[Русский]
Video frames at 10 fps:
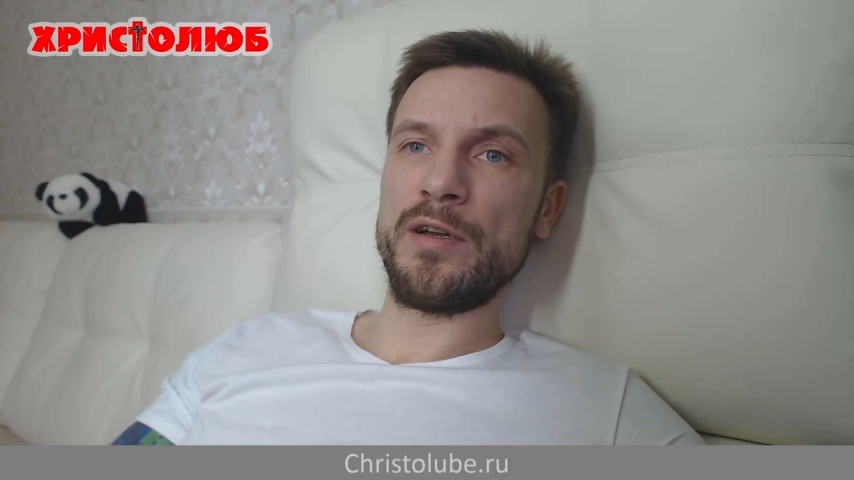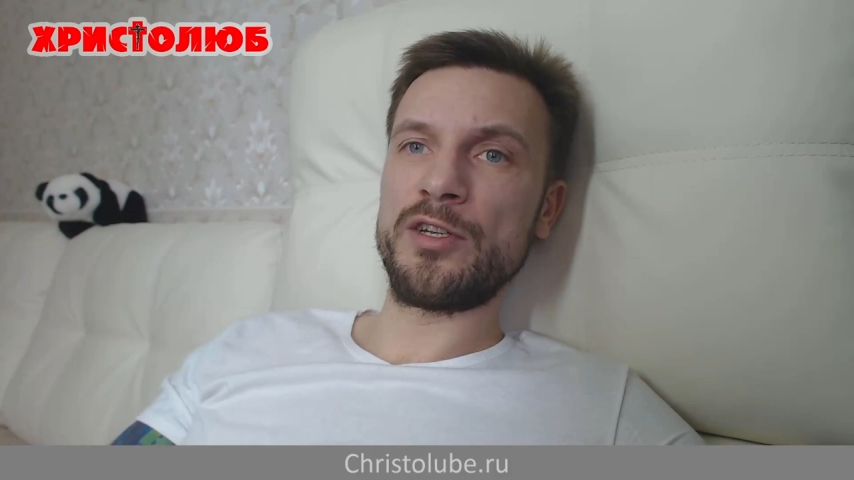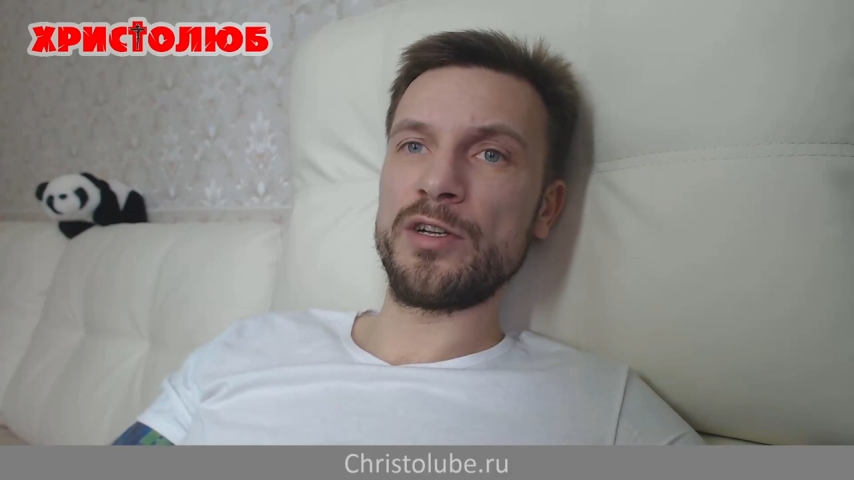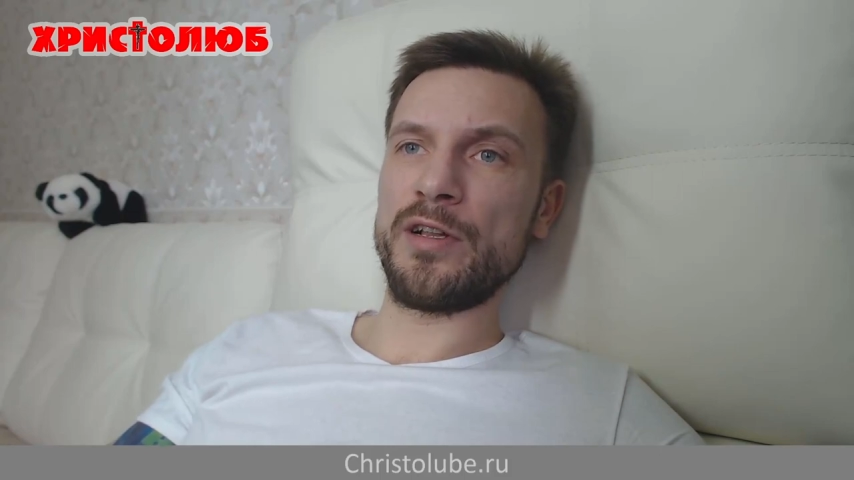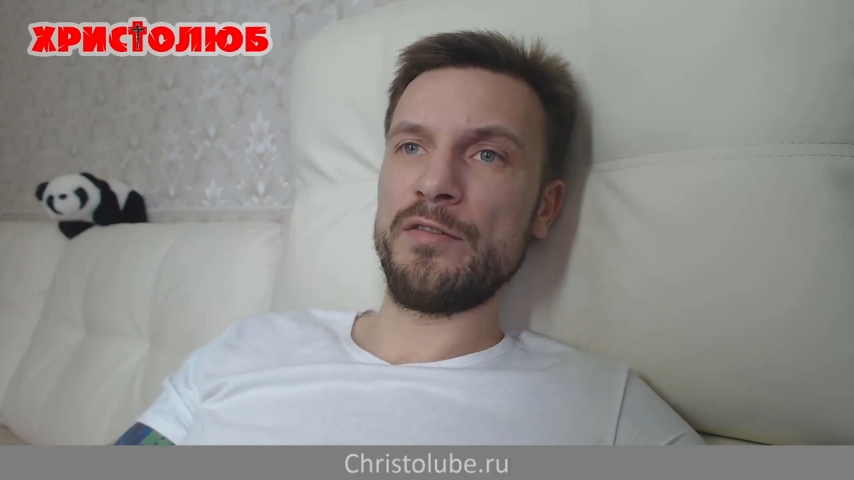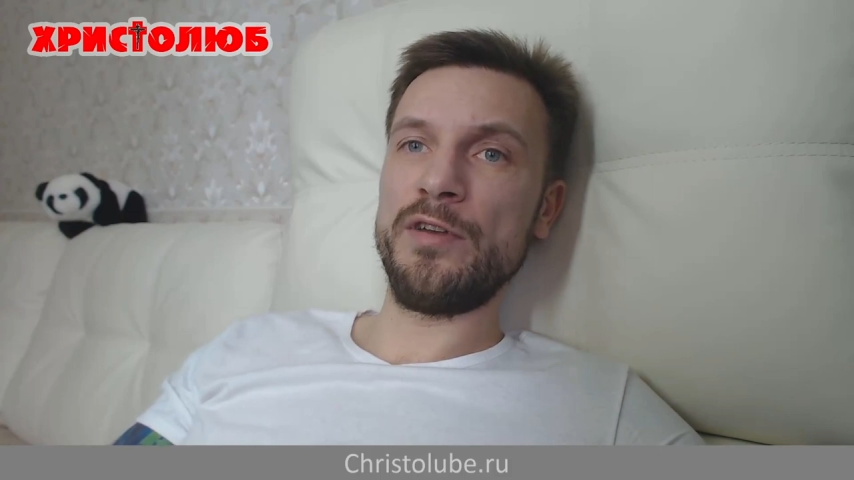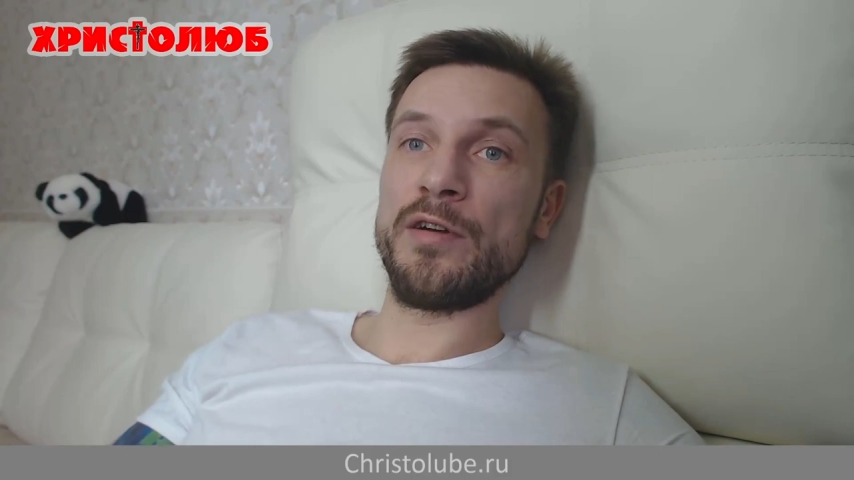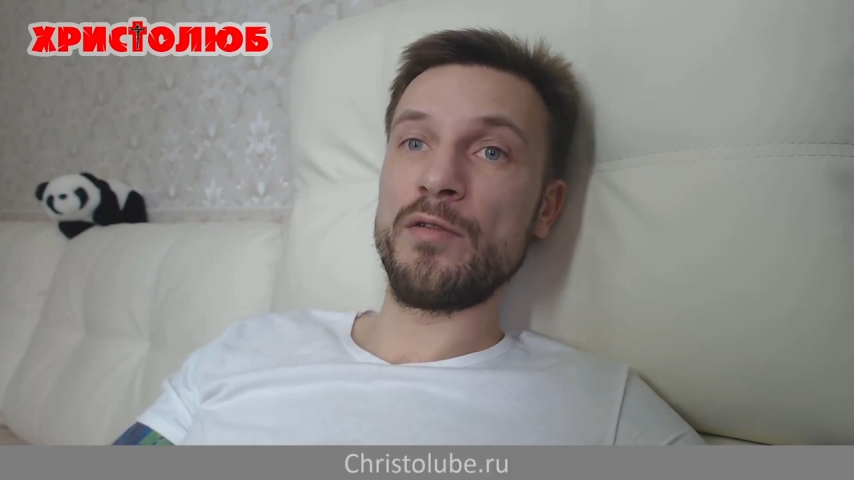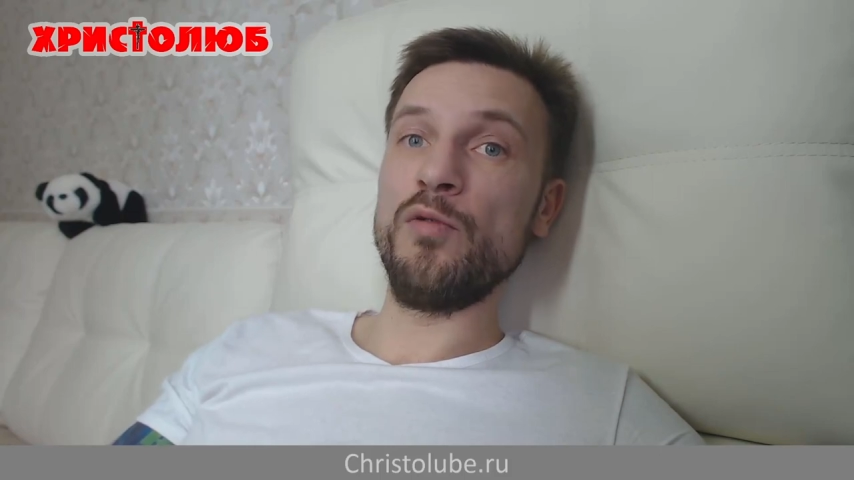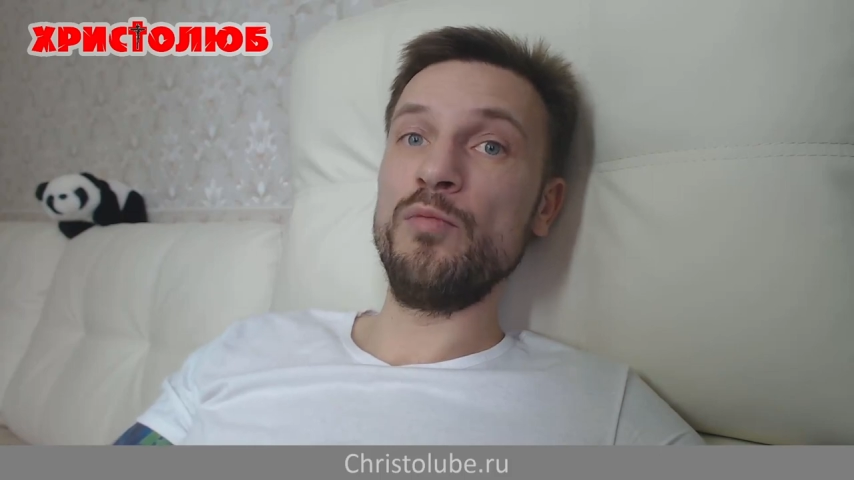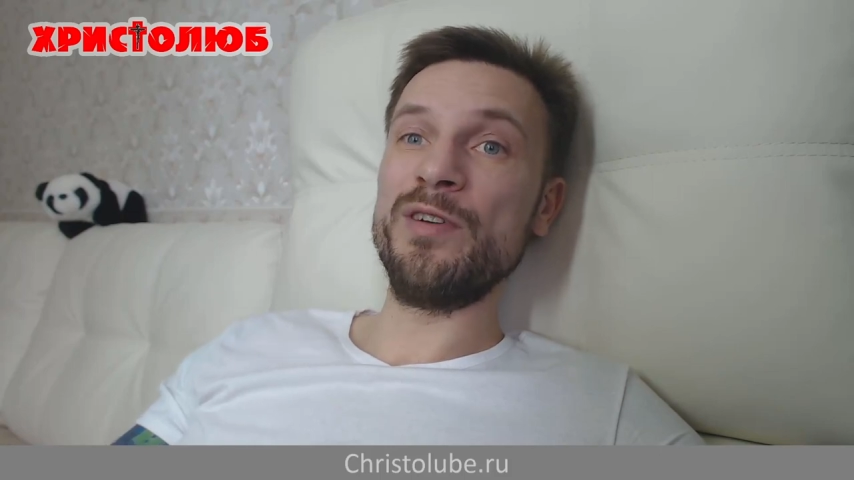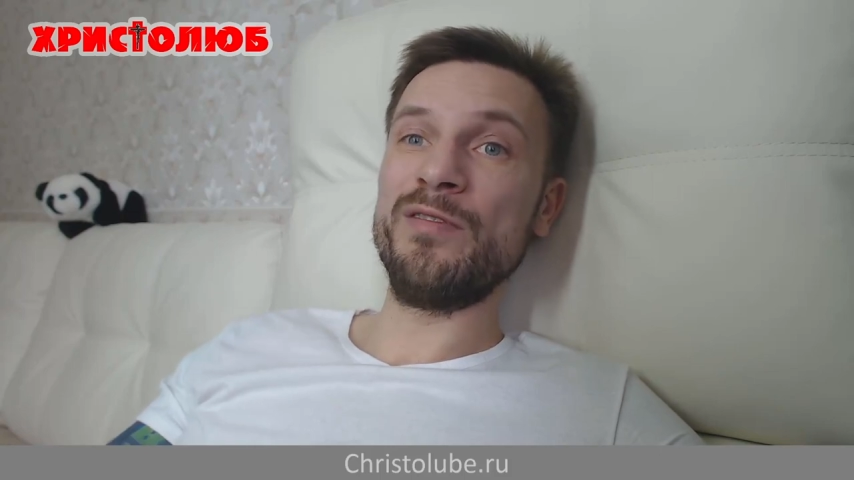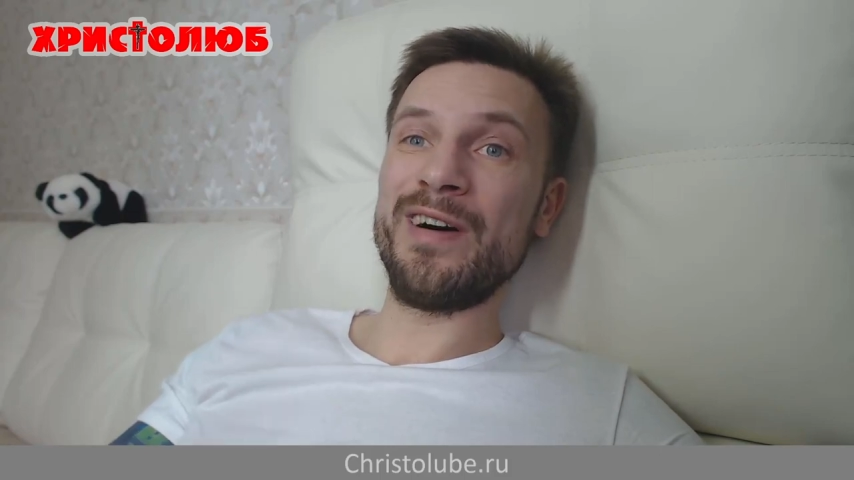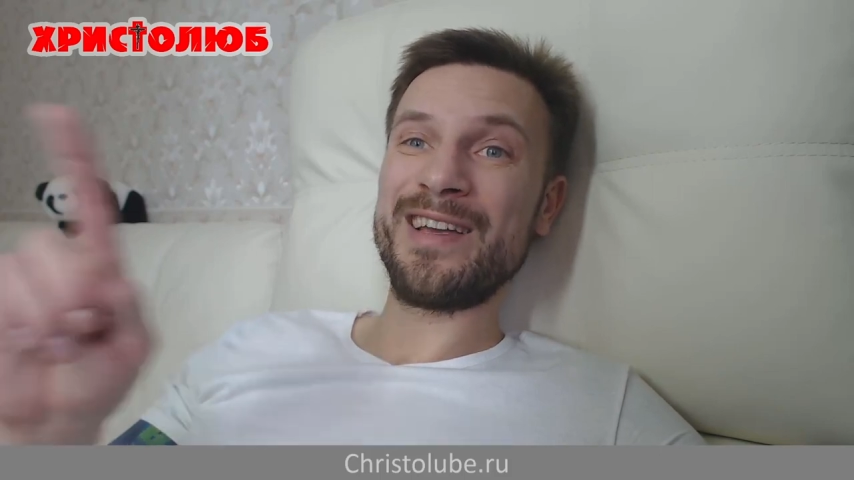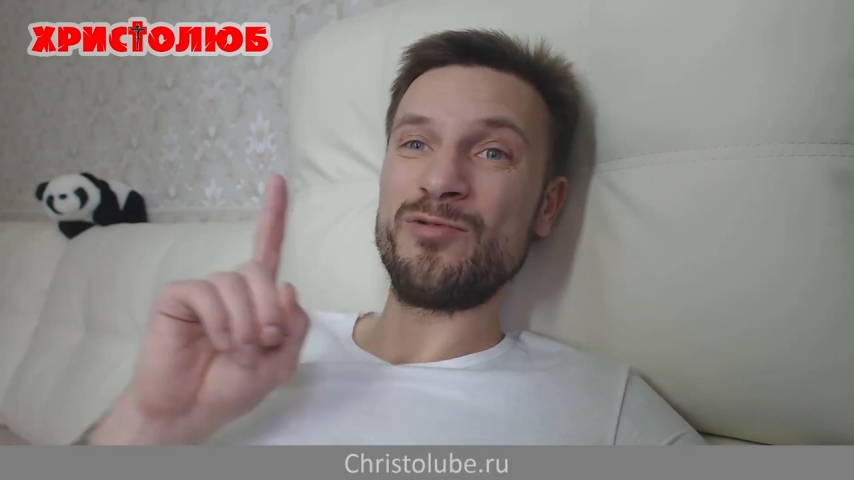Человек,
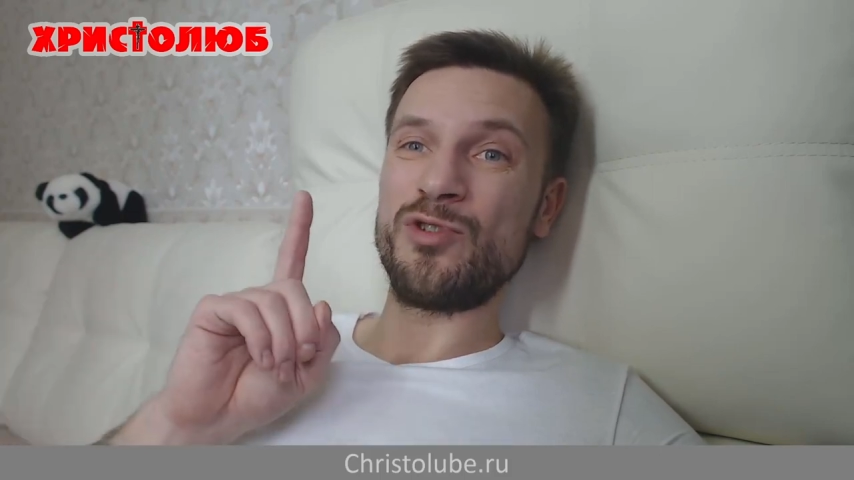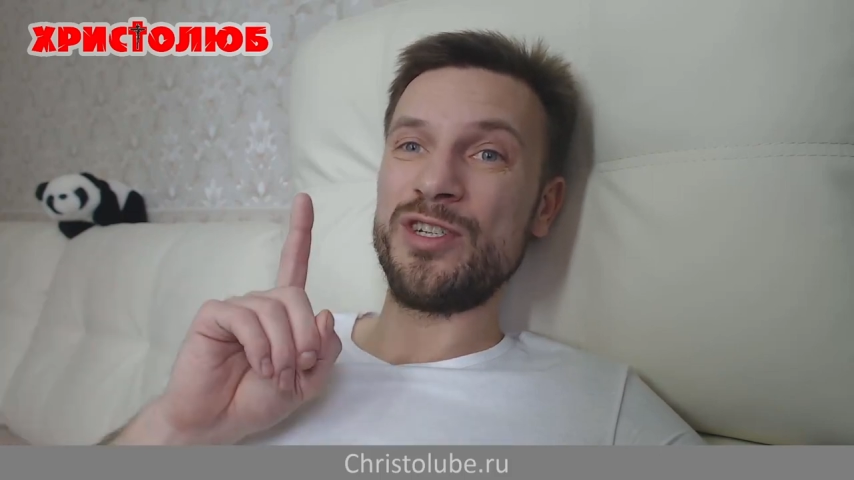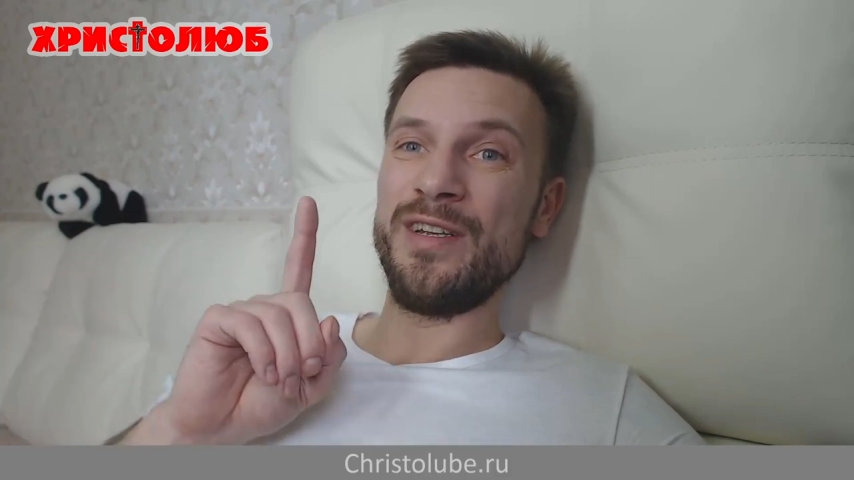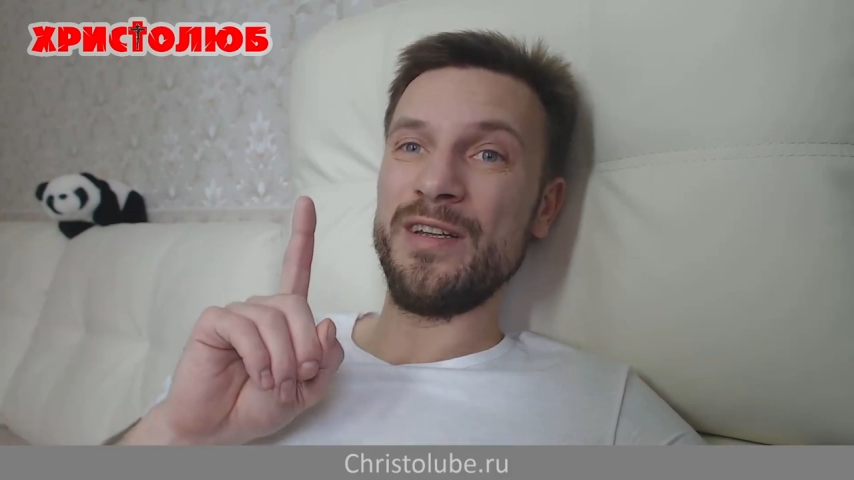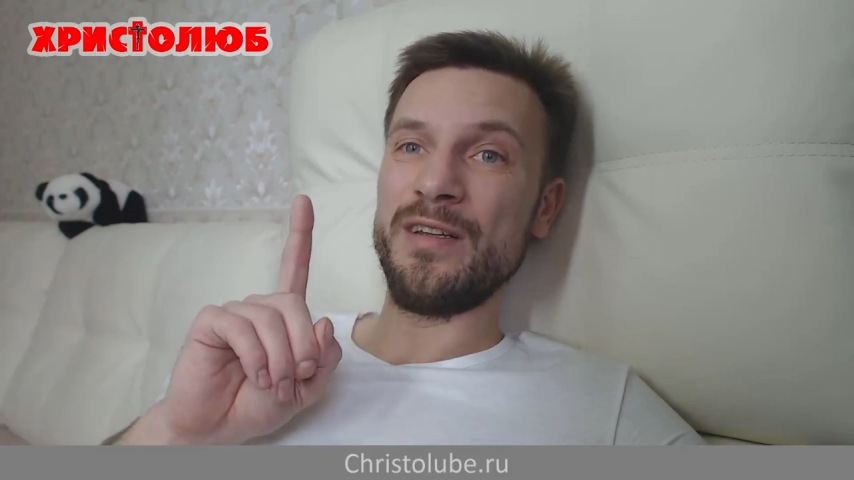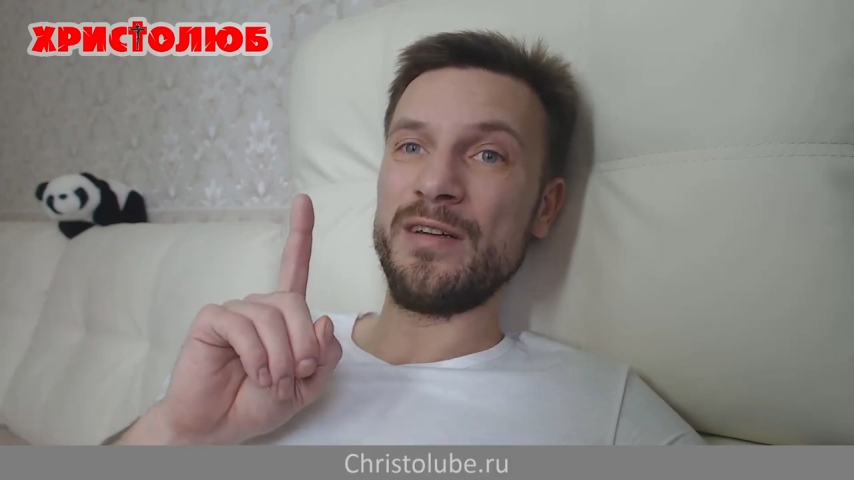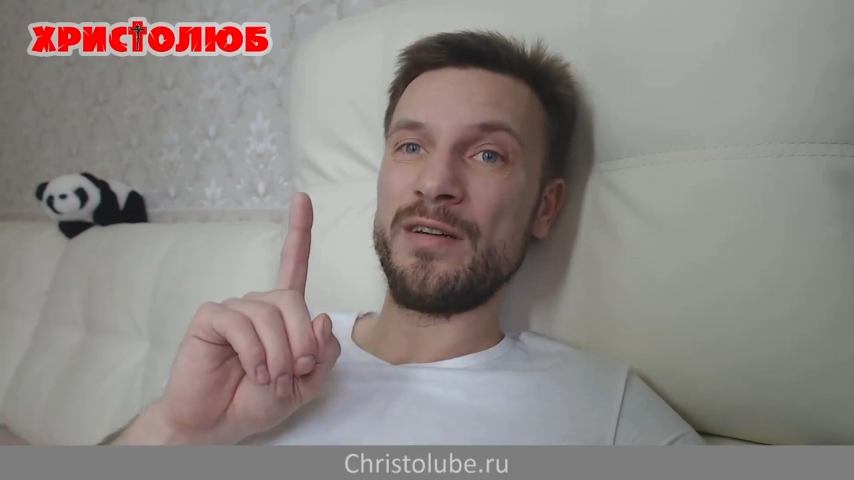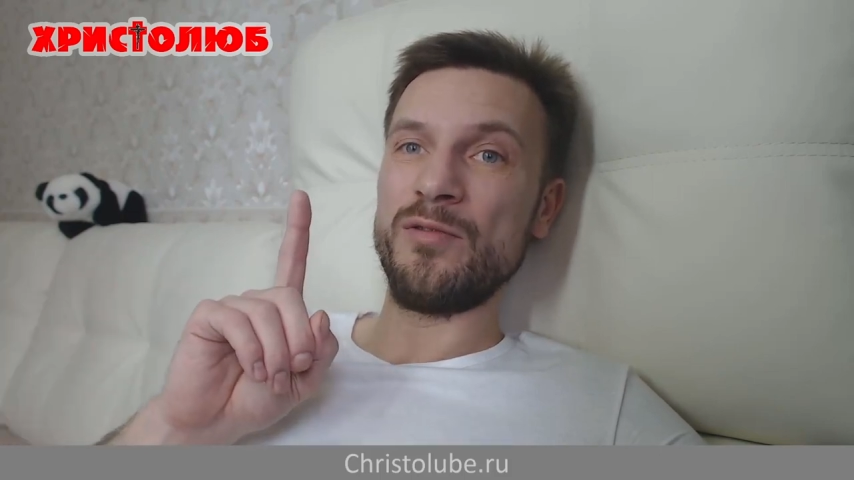убивающий